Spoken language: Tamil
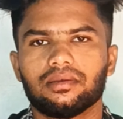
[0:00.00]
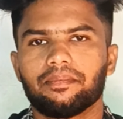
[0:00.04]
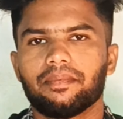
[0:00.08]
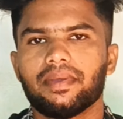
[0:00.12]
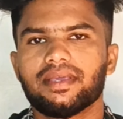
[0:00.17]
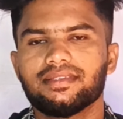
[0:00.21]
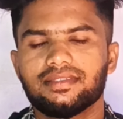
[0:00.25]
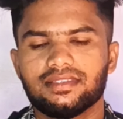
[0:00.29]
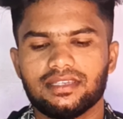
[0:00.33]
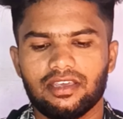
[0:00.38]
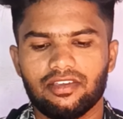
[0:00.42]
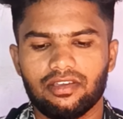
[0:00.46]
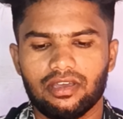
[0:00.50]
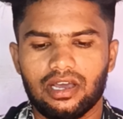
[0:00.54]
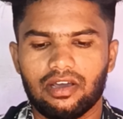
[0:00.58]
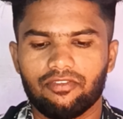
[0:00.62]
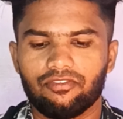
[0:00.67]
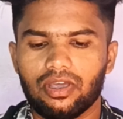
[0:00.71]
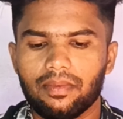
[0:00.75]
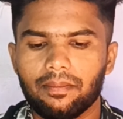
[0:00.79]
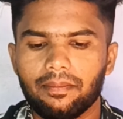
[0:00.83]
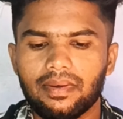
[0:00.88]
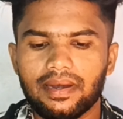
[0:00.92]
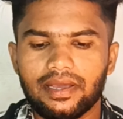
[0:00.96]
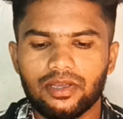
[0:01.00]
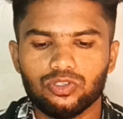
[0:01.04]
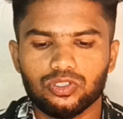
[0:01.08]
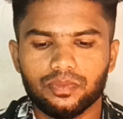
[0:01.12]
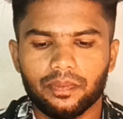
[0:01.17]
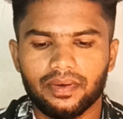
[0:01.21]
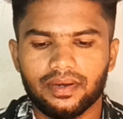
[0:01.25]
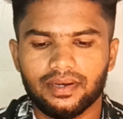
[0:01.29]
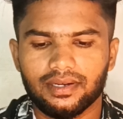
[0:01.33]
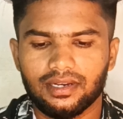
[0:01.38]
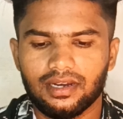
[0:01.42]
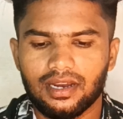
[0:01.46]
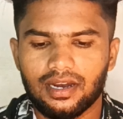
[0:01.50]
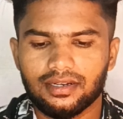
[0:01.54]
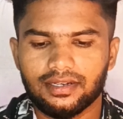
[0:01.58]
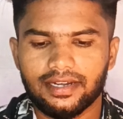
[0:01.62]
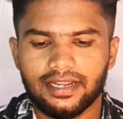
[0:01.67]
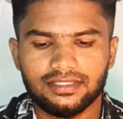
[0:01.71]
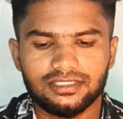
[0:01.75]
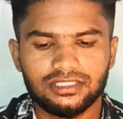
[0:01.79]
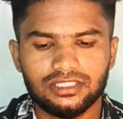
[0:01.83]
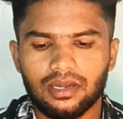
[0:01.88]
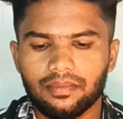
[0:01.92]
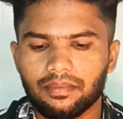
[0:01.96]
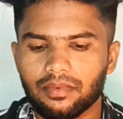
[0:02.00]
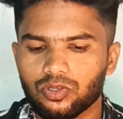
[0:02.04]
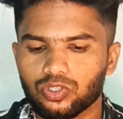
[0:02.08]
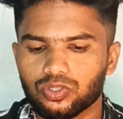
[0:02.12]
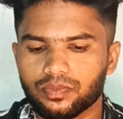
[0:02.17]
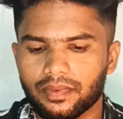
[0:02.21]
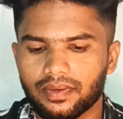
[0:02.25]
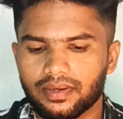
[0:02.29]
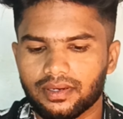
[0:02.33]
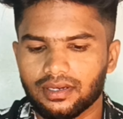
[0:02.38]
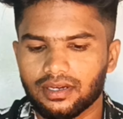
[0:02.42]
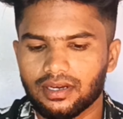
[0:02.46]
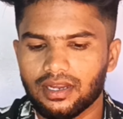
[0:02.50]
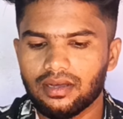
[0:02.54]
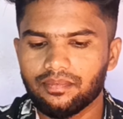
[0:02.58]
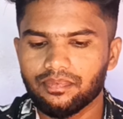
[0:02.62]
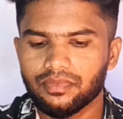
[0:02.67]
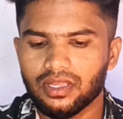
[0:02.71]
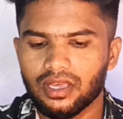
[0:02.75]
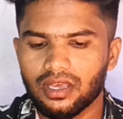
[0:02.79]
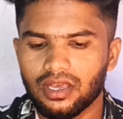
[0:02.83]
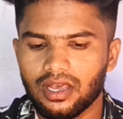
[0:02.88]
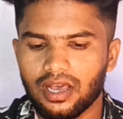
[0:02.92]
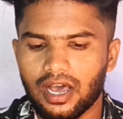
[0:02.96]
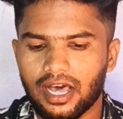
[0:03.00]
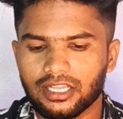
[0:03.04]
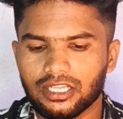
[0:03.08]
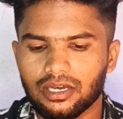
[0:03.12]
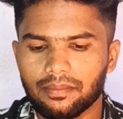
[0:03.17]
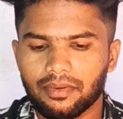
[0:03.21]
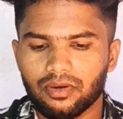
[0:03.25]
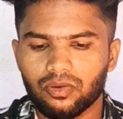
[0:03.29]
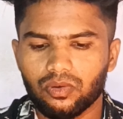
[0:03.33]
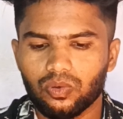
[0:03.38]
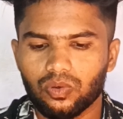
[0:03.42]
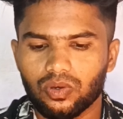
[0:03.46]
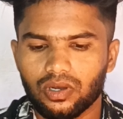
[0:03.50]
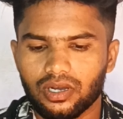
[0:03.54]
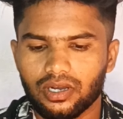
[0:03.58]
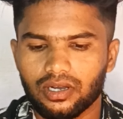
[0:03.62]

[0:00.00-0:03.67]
பிசி வெப்பில் யூஸ் பண்ணுறீங்களா டெக்ஸ்டாப்பில் யூஸ் பண்ணுறீங்களா அதுக்கப்புறம்